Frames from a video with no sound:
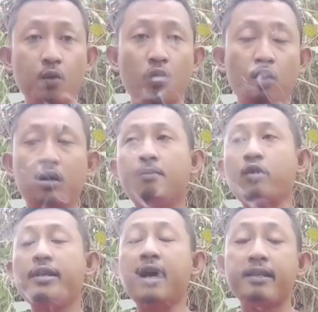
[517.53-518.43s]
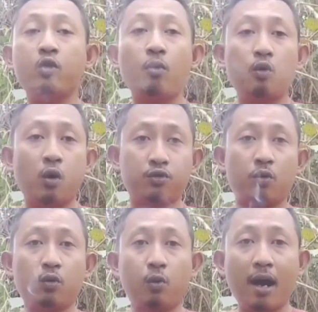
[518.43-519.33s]
di situ. Kemudian di kubu
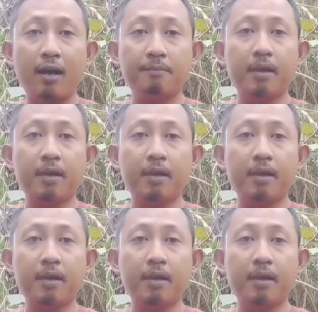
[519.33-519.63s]
02